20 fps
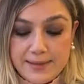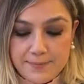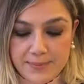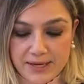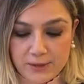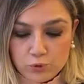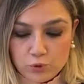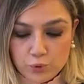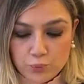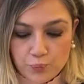
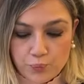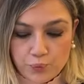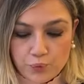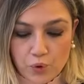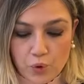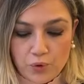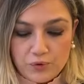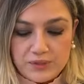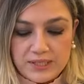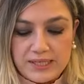
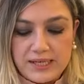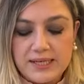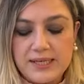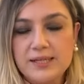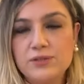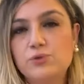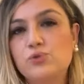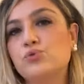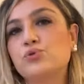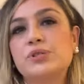mektup
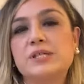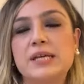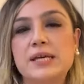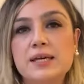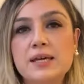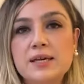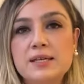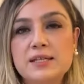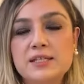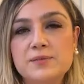göndererek
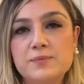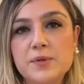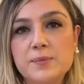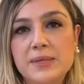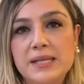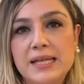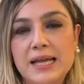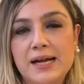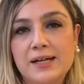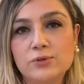Türkiye'ye 20
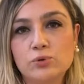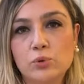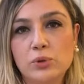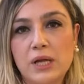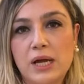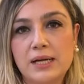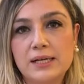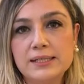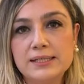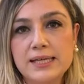milyar
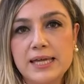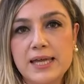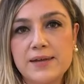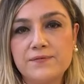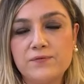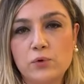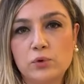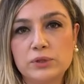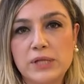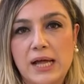dolarlık
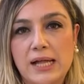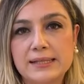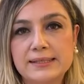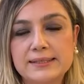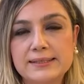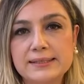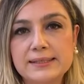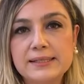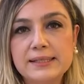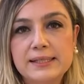
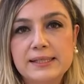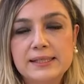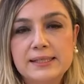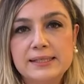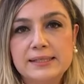F-16